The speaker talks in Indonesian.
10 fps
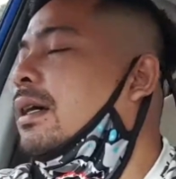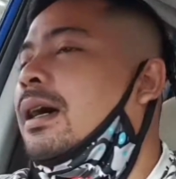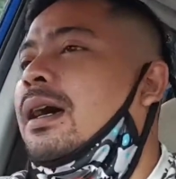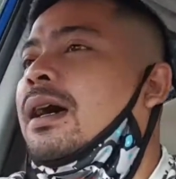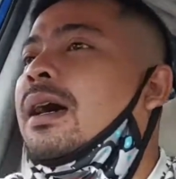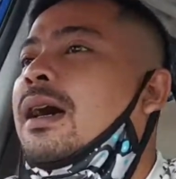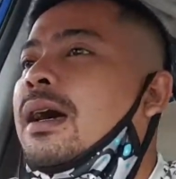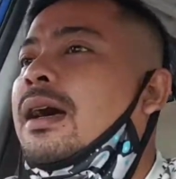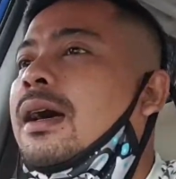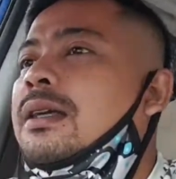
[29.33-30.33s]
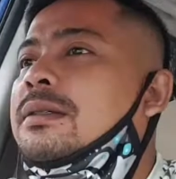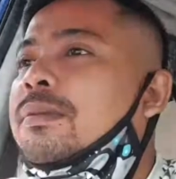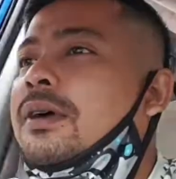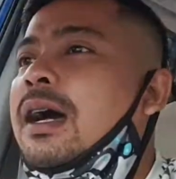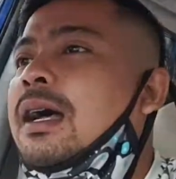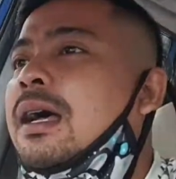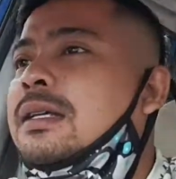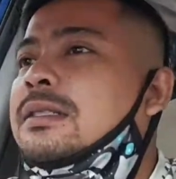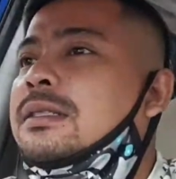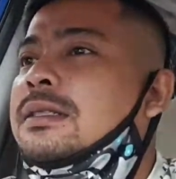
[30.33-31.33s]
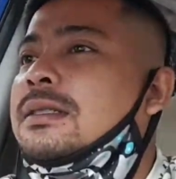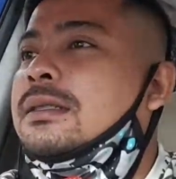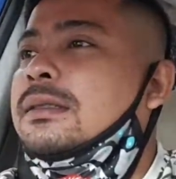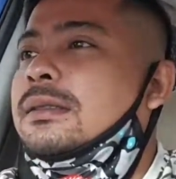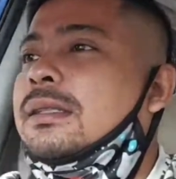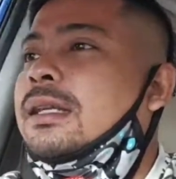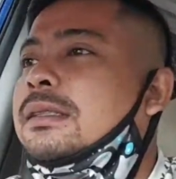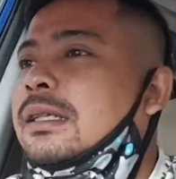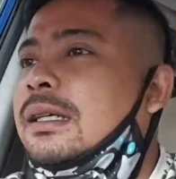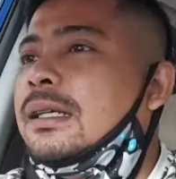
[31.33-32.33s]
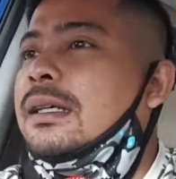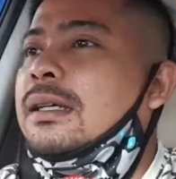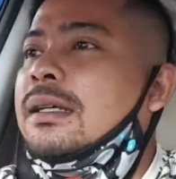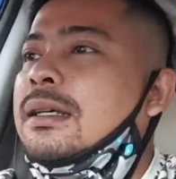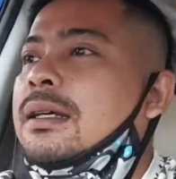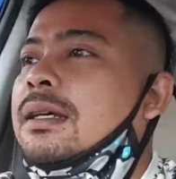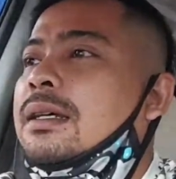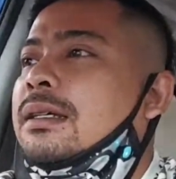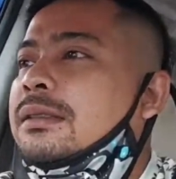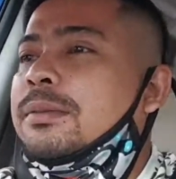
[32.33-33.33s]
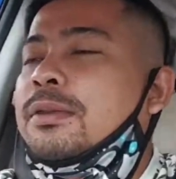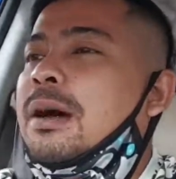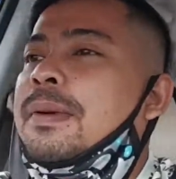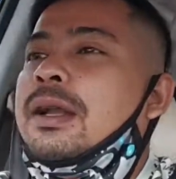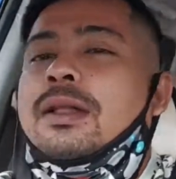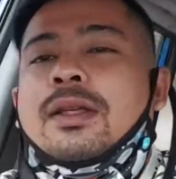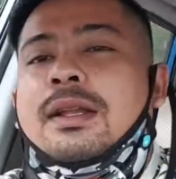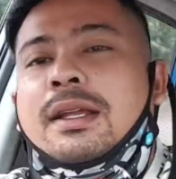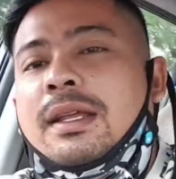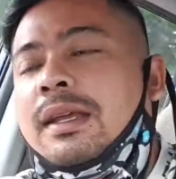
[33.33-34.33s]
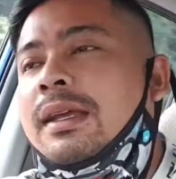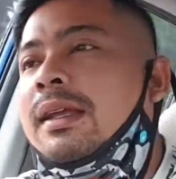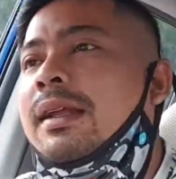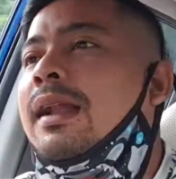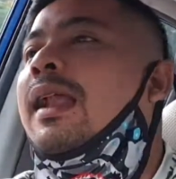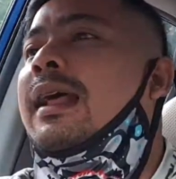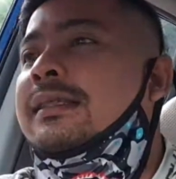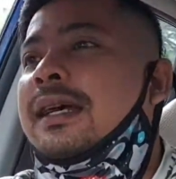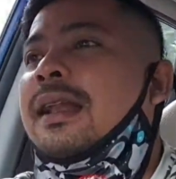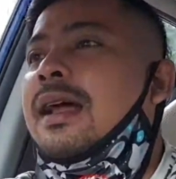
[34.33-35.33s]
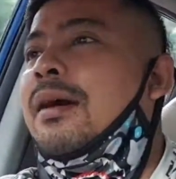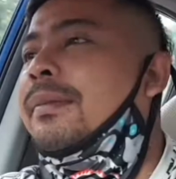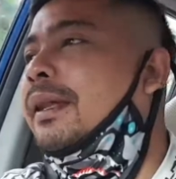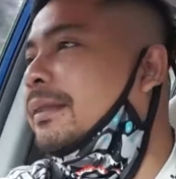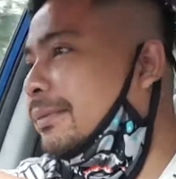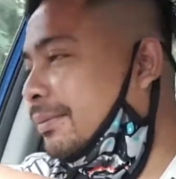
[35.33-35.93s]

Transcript: uh, Semoga rezeki semua penonton ini lancar amin